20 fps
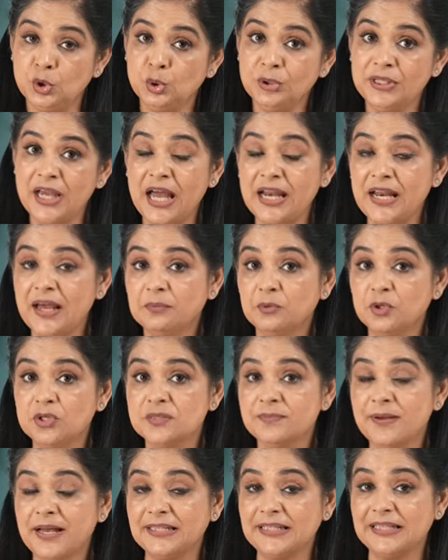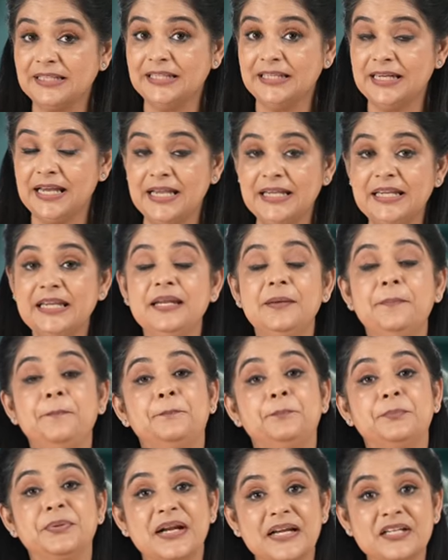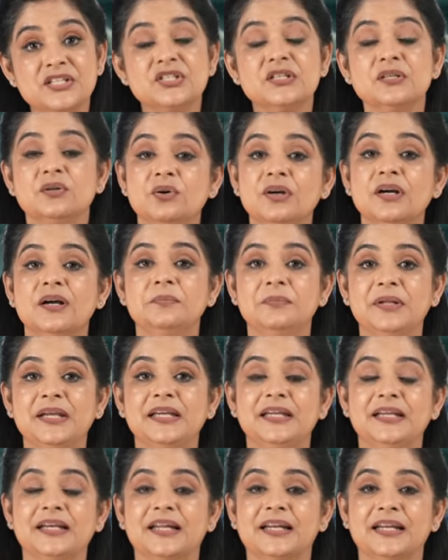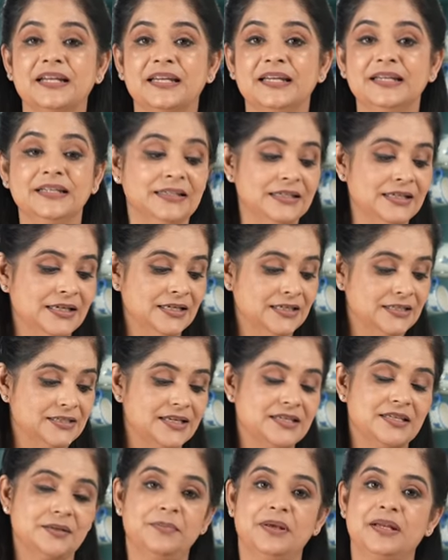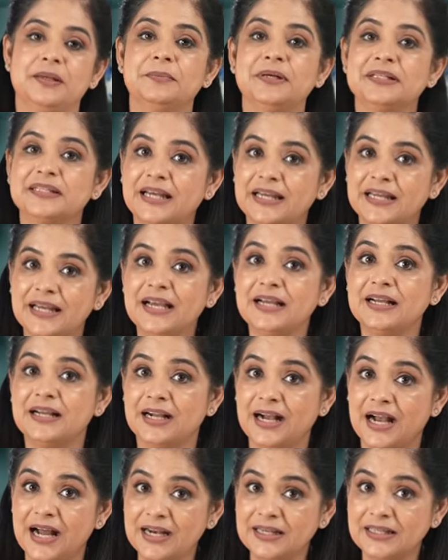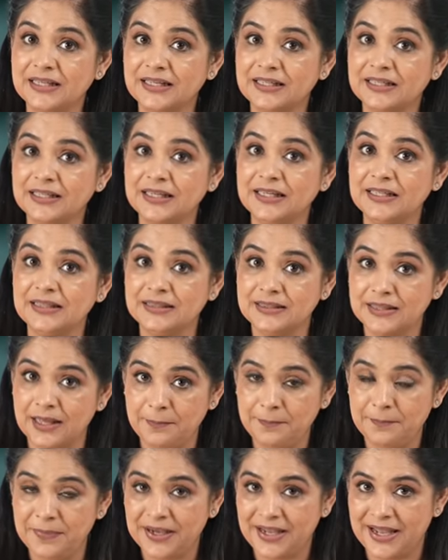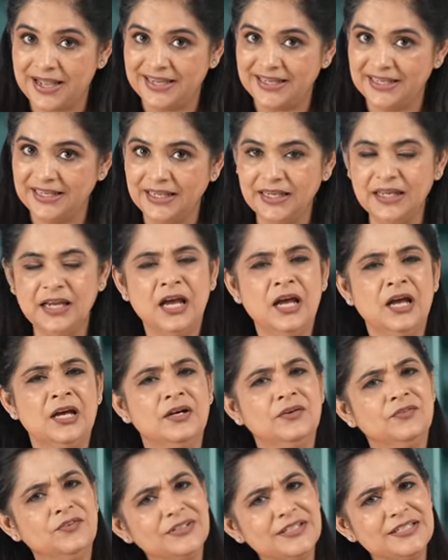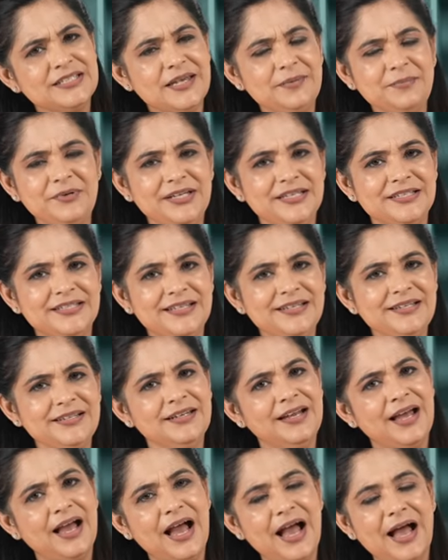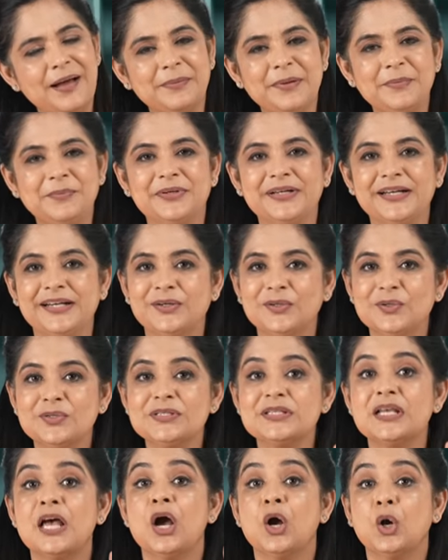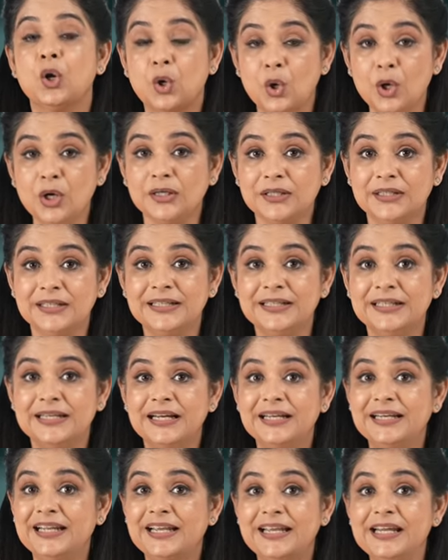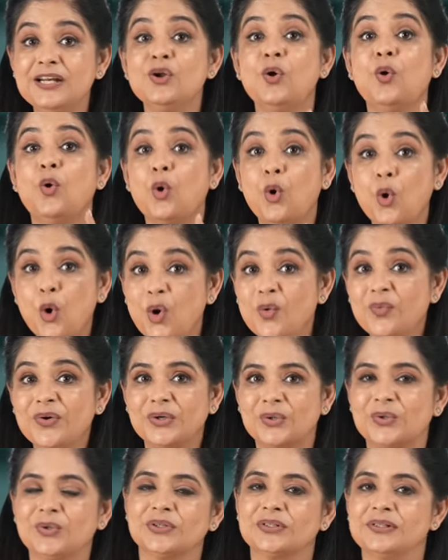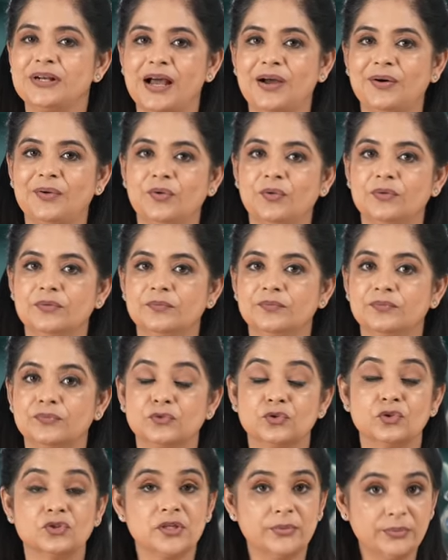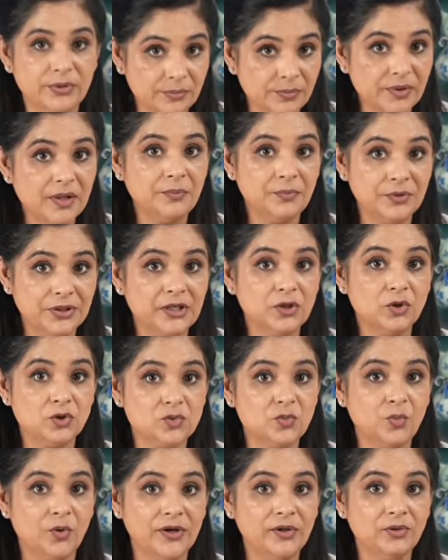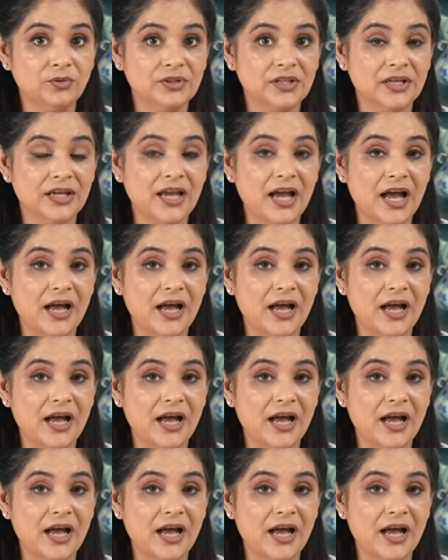तो ध्यान आपको इस बात का देना है कि इन्हें प्रेशर कुक हम नहीं करेंगे जैसे मैंने बताया काट करके तब पकाएंगे फॉर द सेम रीज़न आपके पोटेटोज कुक्ड लेकिन ओवर कुक्ड ना हो तो जब तक मेरे पोटेटोज़ बॉयल होते हैं